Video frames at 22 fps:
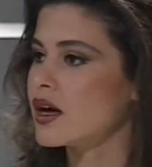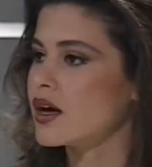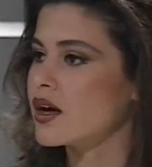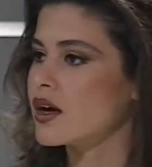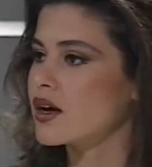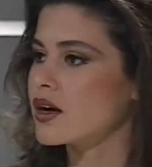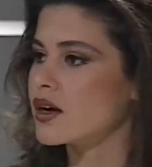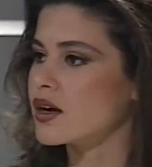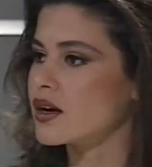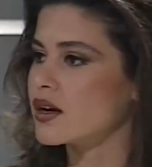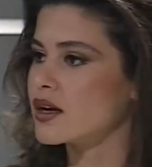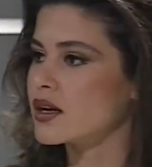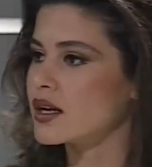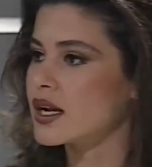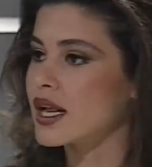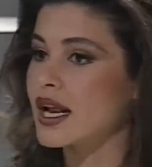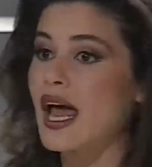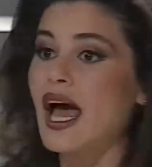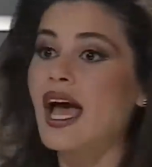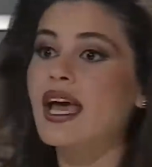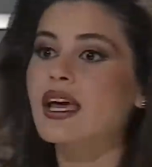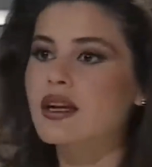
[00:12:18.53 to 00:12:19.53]
آه،
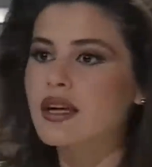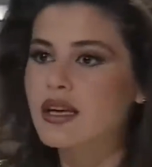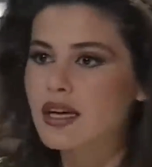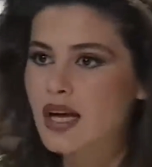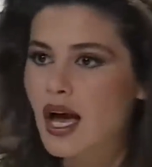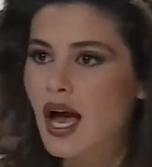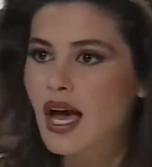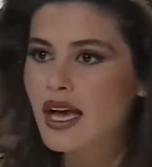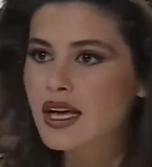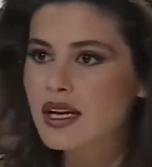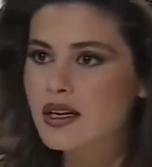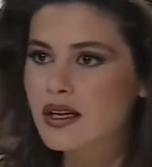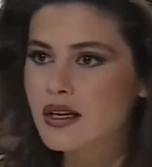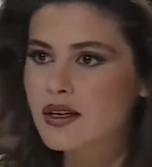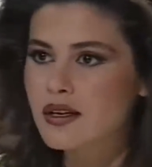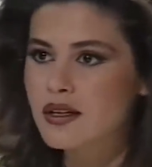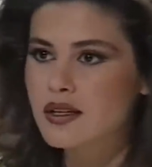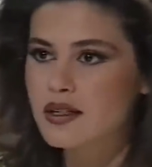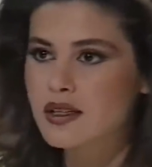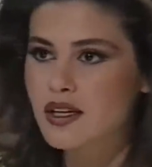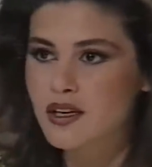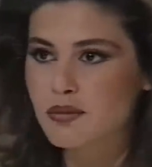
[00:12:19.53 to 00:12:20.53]
للعائله كعائله
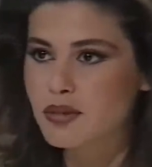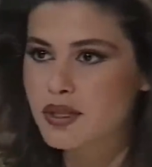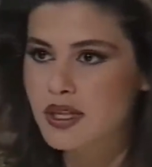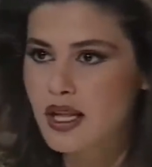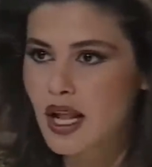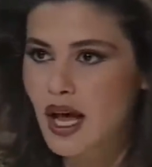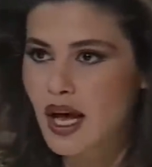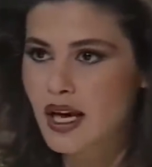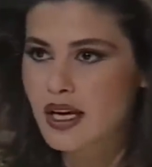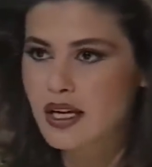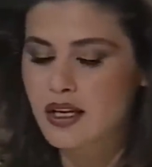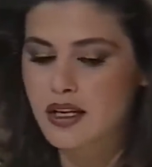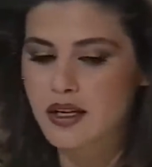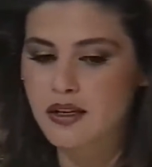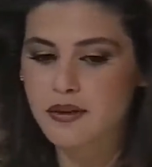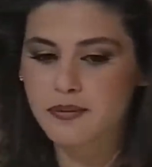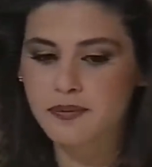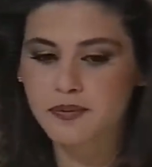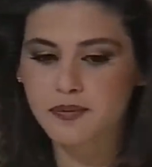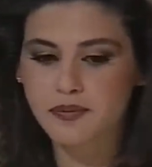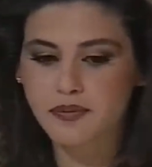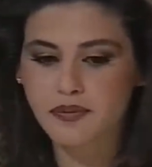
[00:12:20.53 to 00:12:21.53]
تربيه العائله
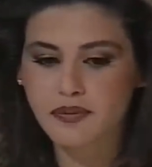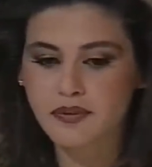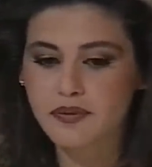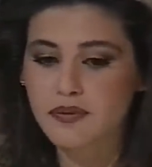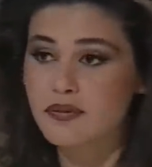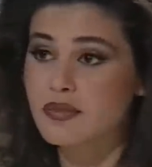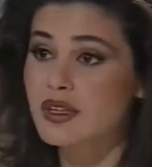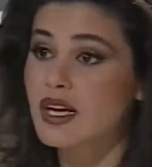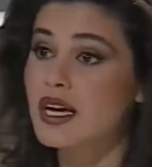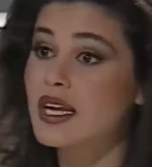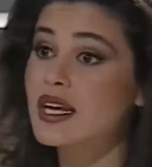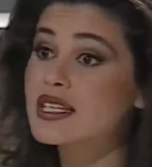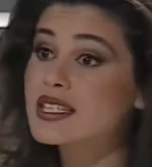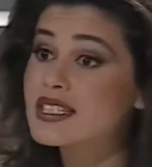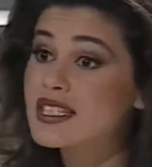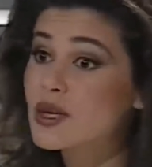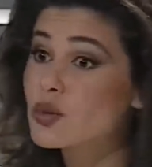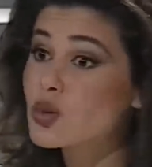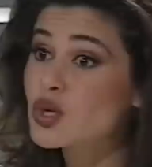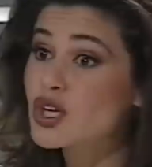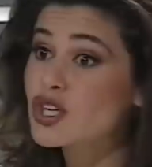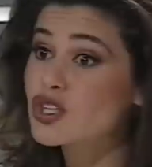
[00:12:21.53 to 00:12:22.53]

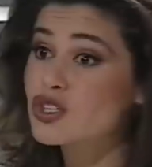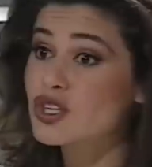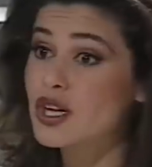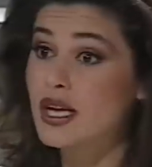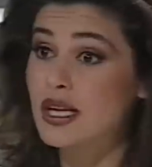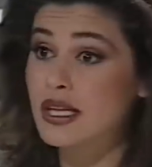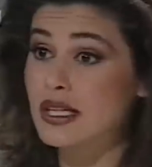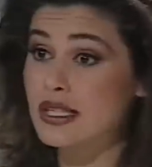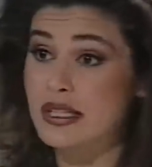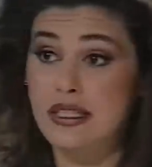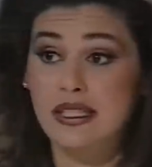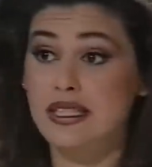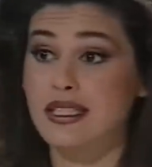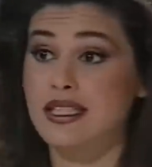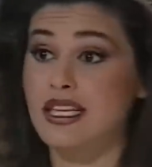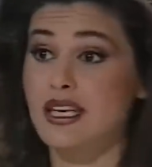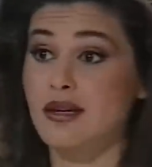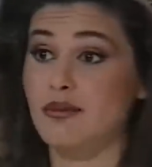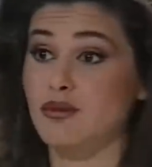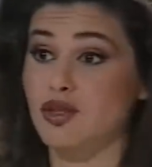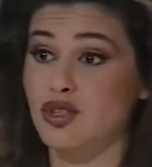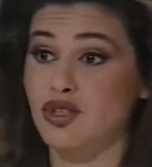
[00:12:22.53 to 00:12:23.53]
للزواج
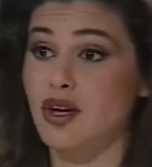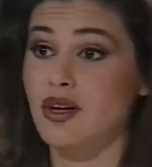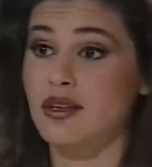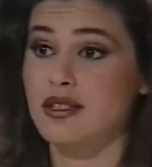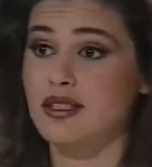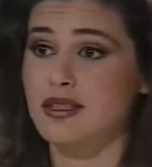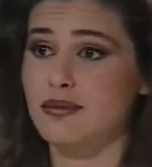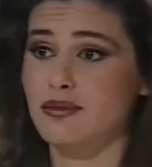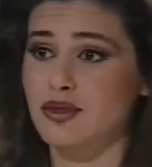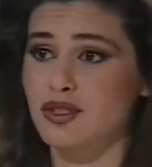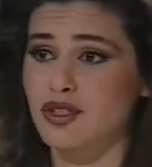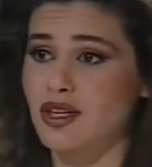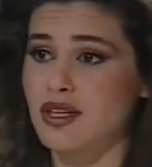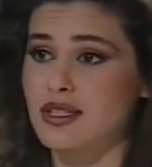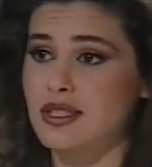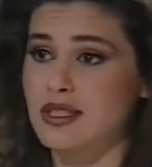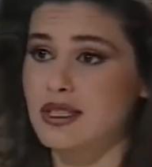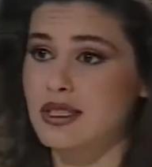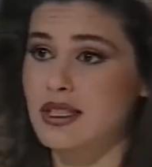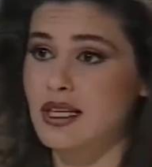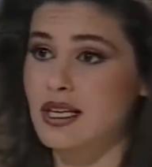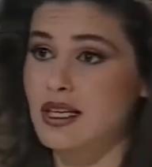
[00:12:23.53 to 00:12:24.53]
لالتزام الشخص بالشخص
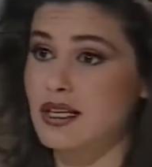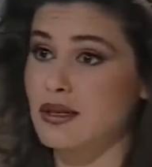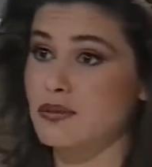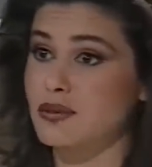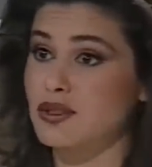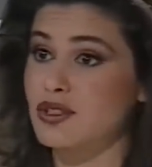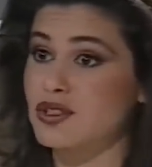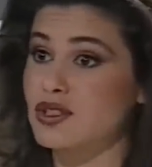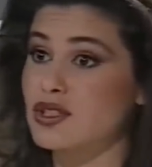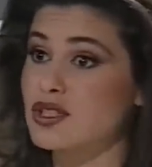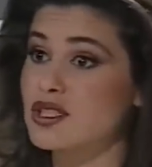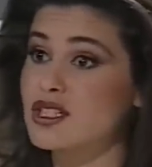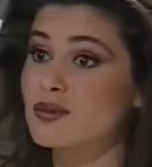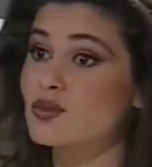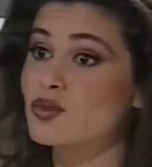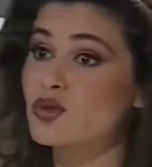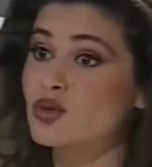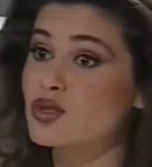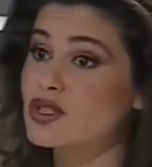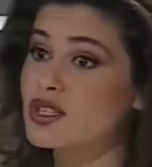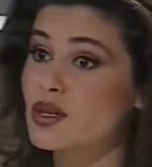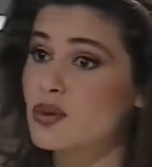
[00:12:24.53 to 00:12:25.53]
الثاني بشيء
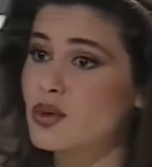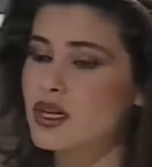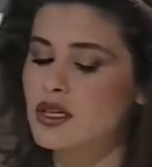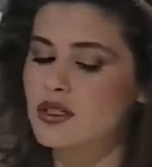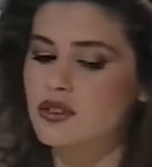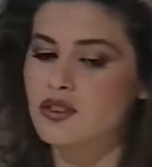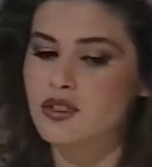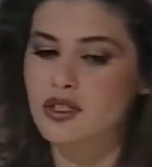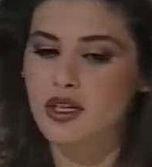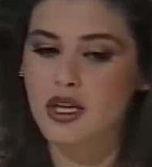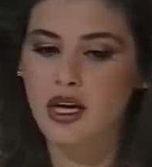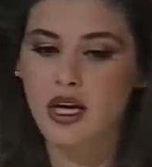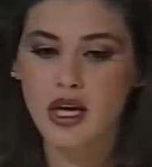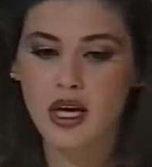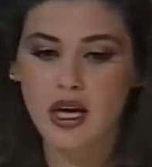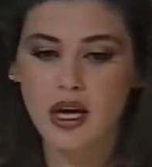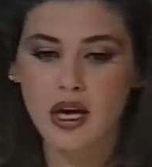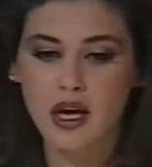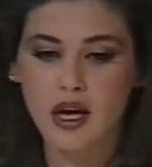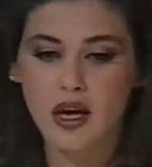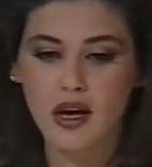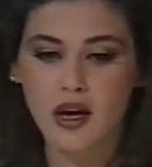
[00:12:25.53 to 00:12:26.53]
اسمه زواج
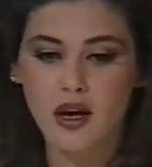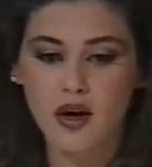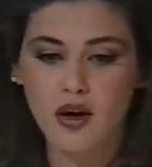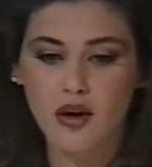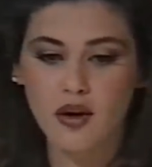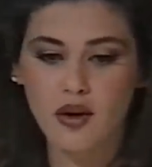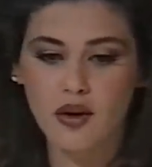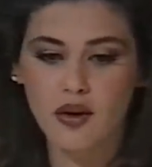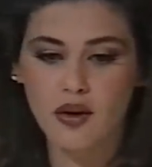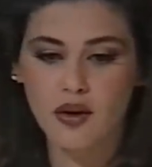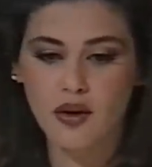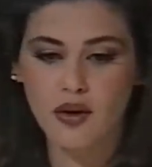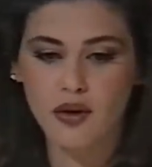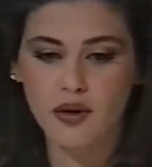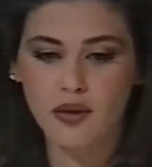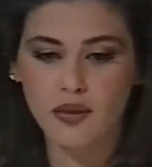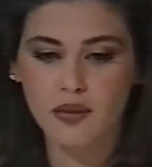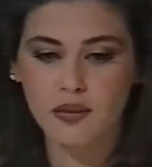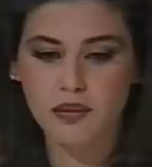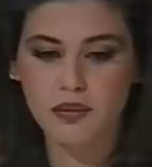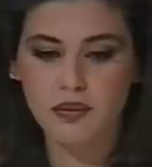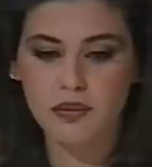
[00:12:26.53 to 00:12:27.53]
آه،